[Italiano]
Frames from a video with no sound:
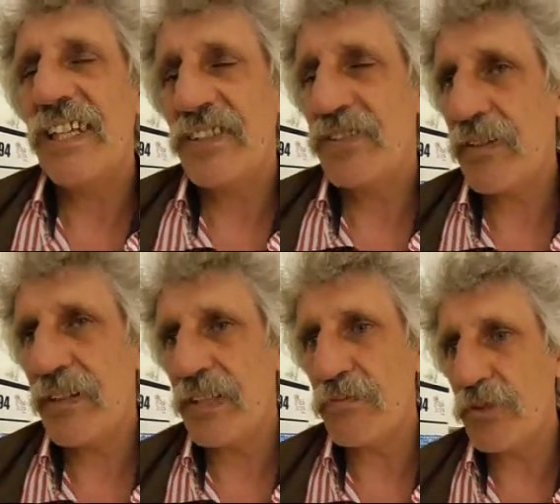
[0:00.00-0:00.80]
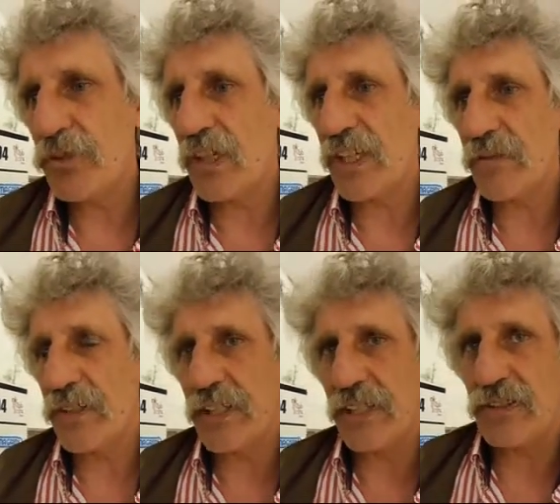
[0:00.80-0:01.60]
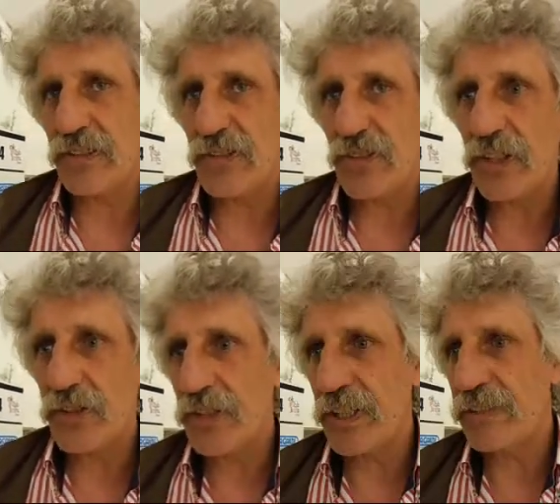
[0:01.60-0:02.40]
Eh, sicuramente è brutto anche perché sono giocatori che